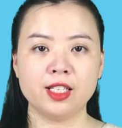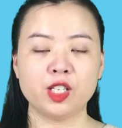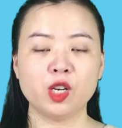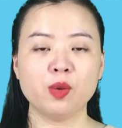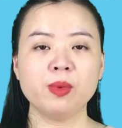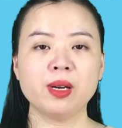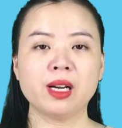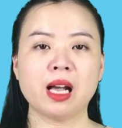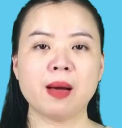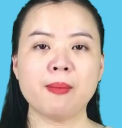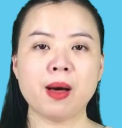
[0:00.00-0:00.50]
Chào
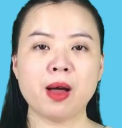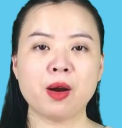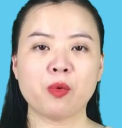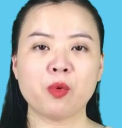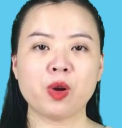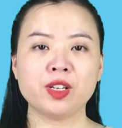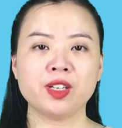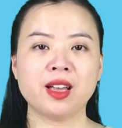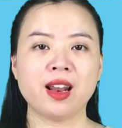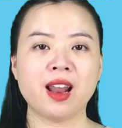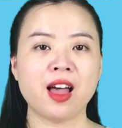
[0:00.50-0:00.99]
mừng các bạn
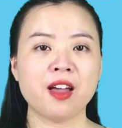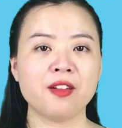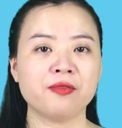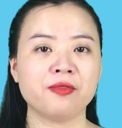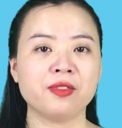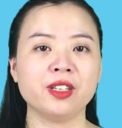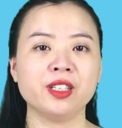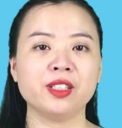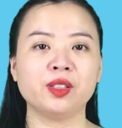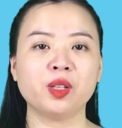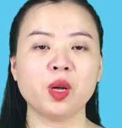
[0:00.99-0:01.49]
quay trở lại
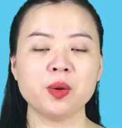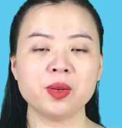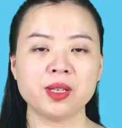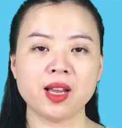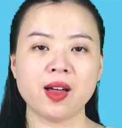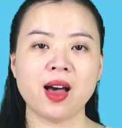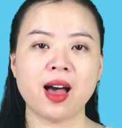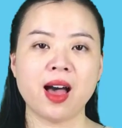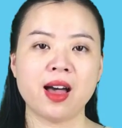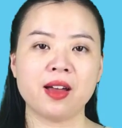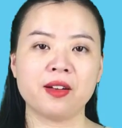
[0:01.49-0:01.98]
với Top
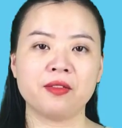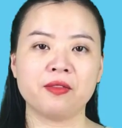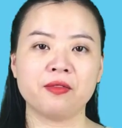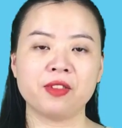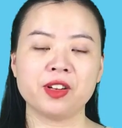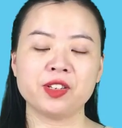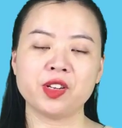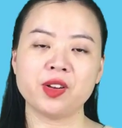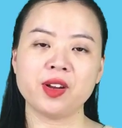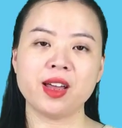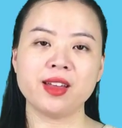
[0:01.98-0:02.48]
Sao Hàn
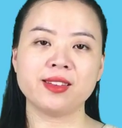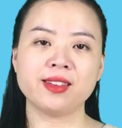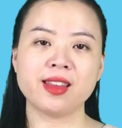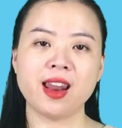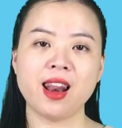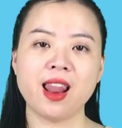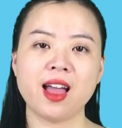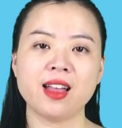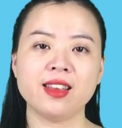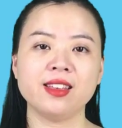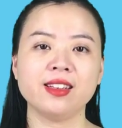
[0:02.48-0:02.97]
và sau đây sẽ
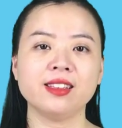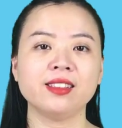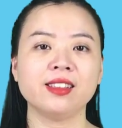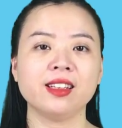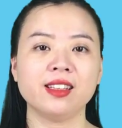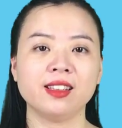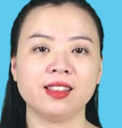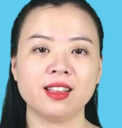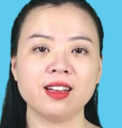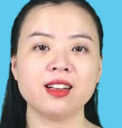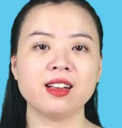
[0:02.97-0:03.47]
là những
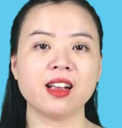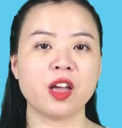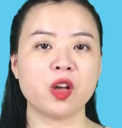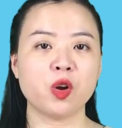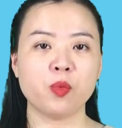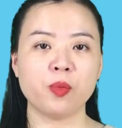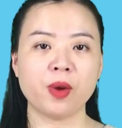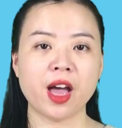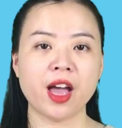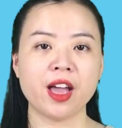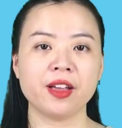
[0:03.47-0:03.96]
tin tức ngày
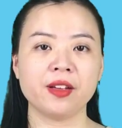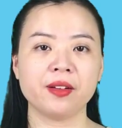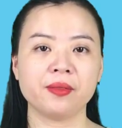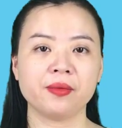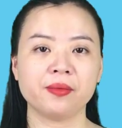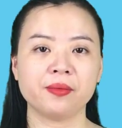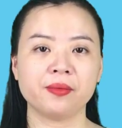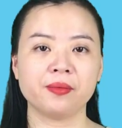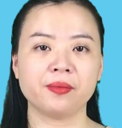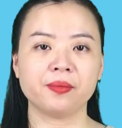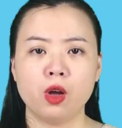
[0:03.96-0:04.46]
hôm nay.
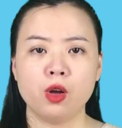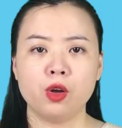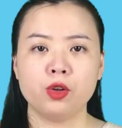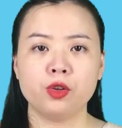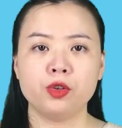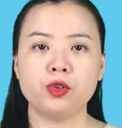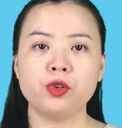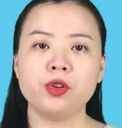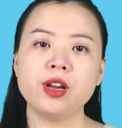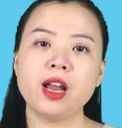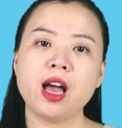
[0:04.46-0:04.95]

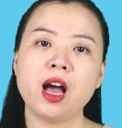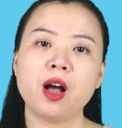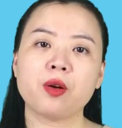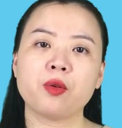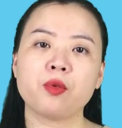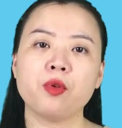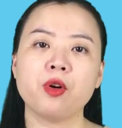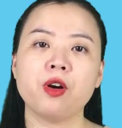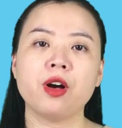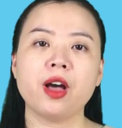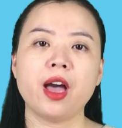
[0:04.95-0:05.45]
Yuna
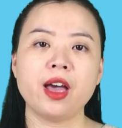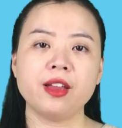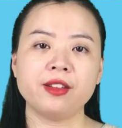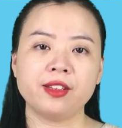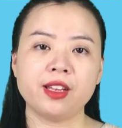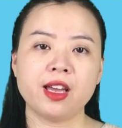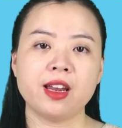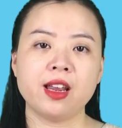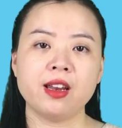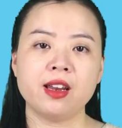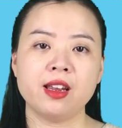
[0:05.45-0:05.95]
của
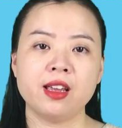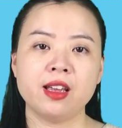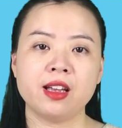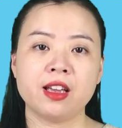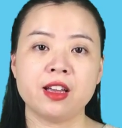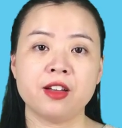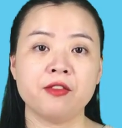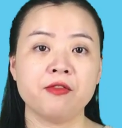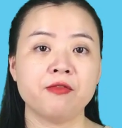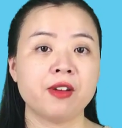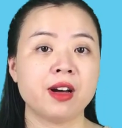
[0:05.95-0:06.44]
sld
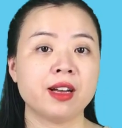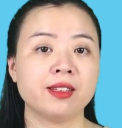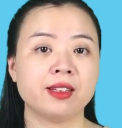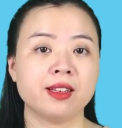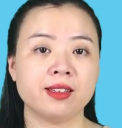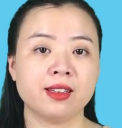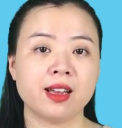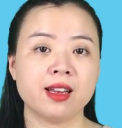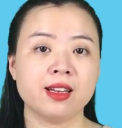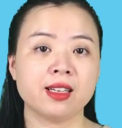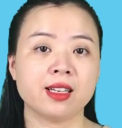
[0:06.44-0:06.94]
khiến fan dần
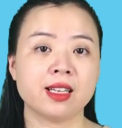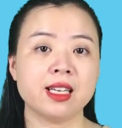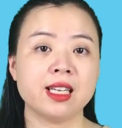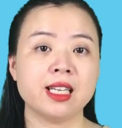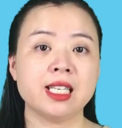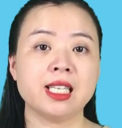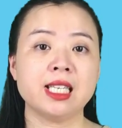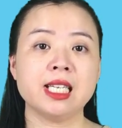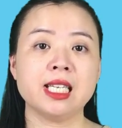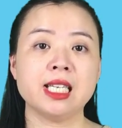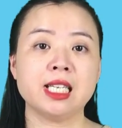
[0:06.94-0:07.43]
dần
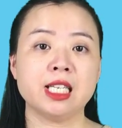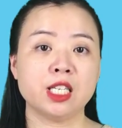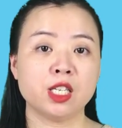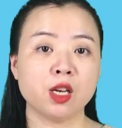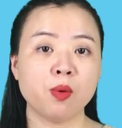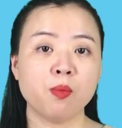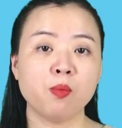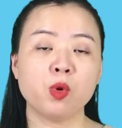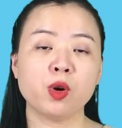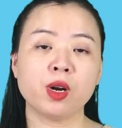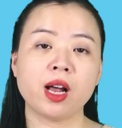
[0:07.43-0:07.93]
khi chỉ
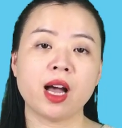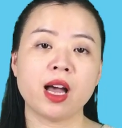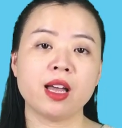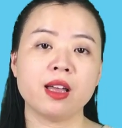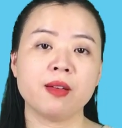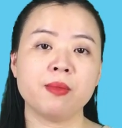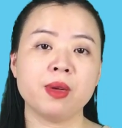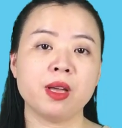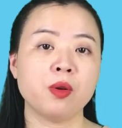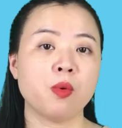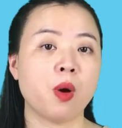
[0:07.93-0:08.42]
trong một ngày
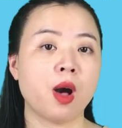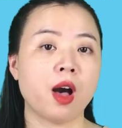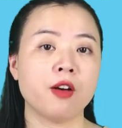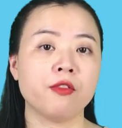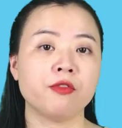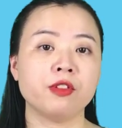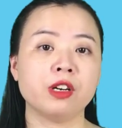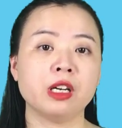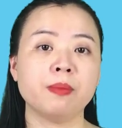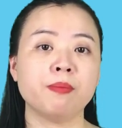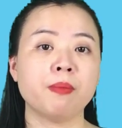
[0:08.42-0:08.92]
biến hóa
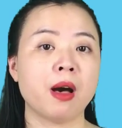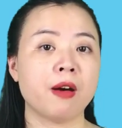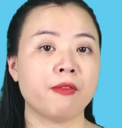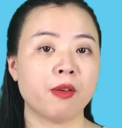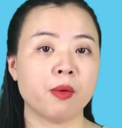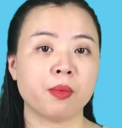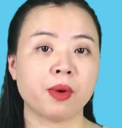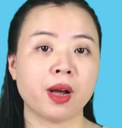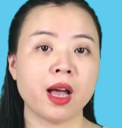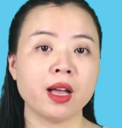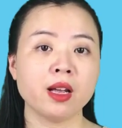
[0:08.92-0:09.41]
với ba
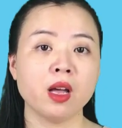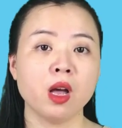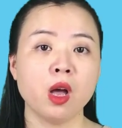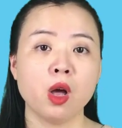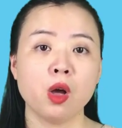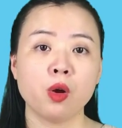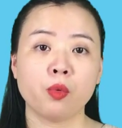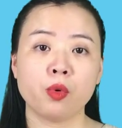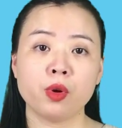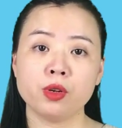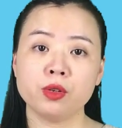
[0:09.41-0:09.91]
phong cách
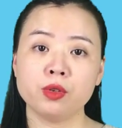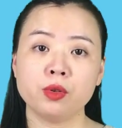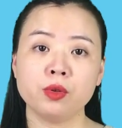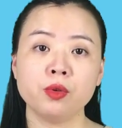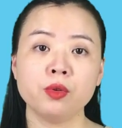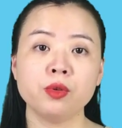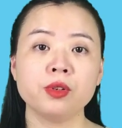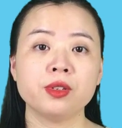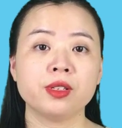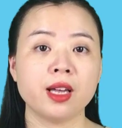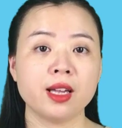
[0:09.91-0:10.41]
quyến rũ,
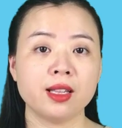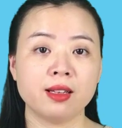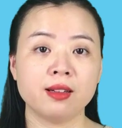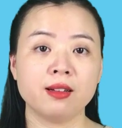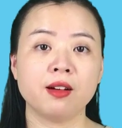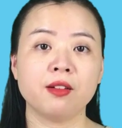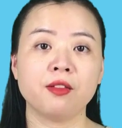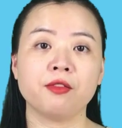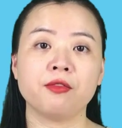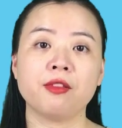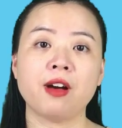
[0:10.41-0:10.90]
dễ
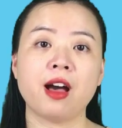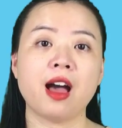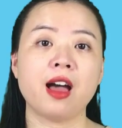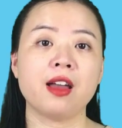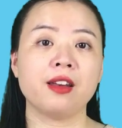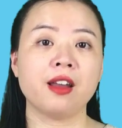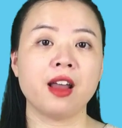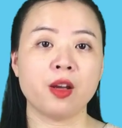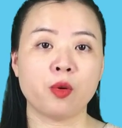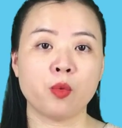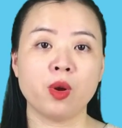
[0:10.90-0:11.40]
thương và
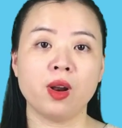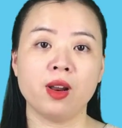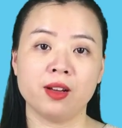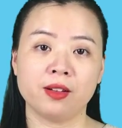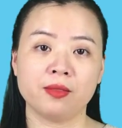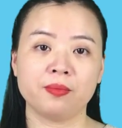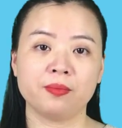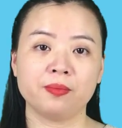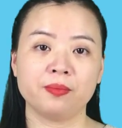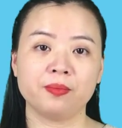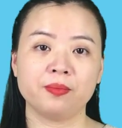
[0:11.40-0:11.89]
đầy quyền lực.